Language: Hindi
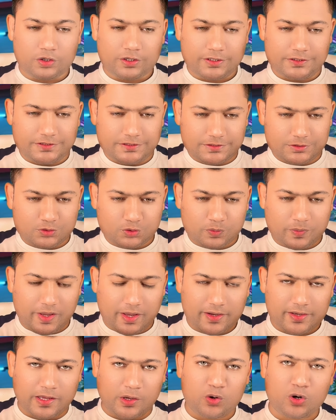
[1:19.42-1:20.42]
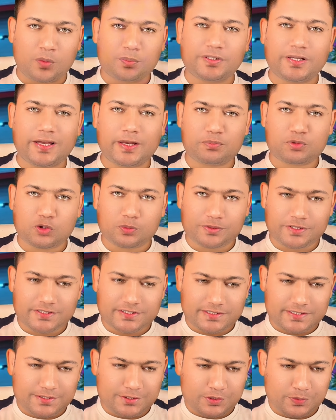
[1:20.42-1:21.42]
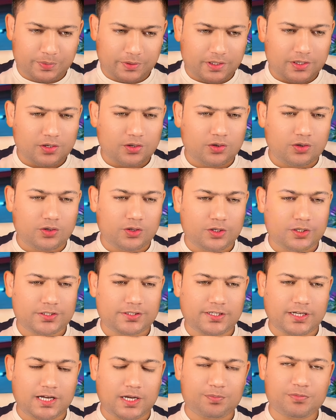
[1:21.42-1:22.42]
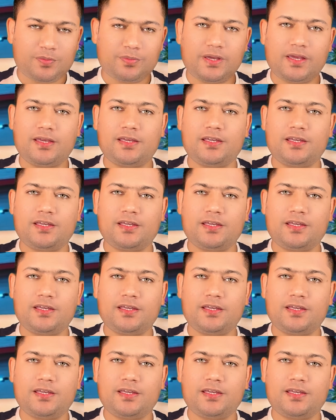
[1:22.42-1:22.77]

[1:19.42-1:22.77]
ओके जी तो मैं आ गया हूँ अपने लैपटॉप के स्क्रीन पे और यहाँ पे मैं